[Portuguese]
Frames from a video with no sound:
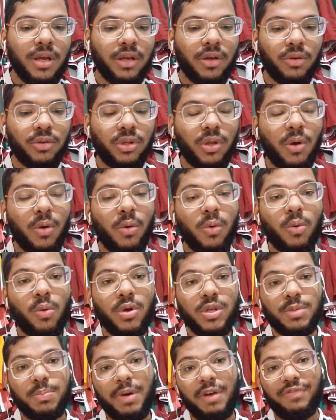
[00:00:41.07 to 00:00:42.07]
Eu tenho
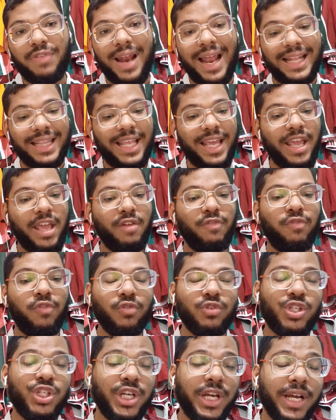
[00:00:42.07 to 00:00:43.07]
coisa para falar, tem
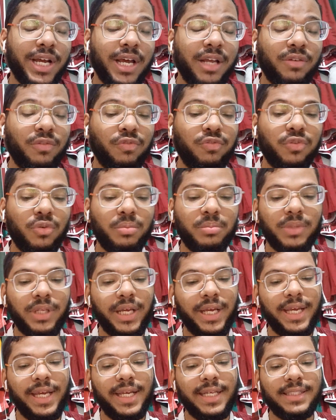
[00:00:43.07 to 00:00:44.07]
reforço chegando no
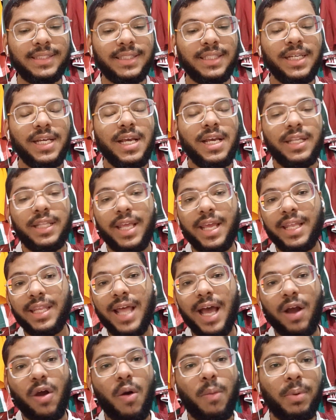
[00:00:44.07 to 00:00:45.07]
Fluminense, tem
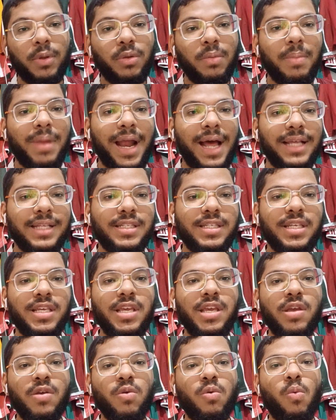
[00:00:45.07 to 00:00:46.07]
da Copa do
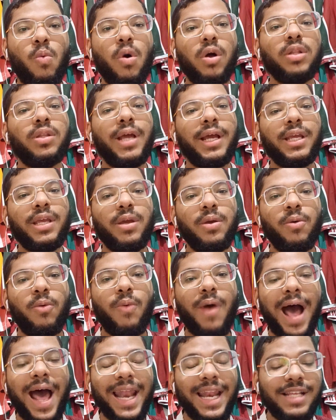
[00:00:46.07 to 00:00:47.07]
Brasil, quanto é que
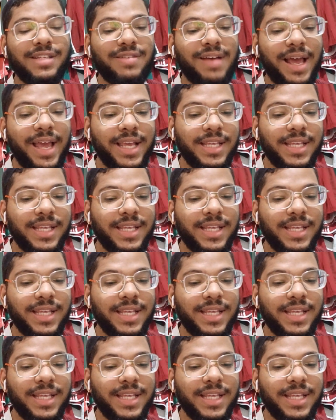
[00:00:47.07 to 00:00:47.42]
o Arias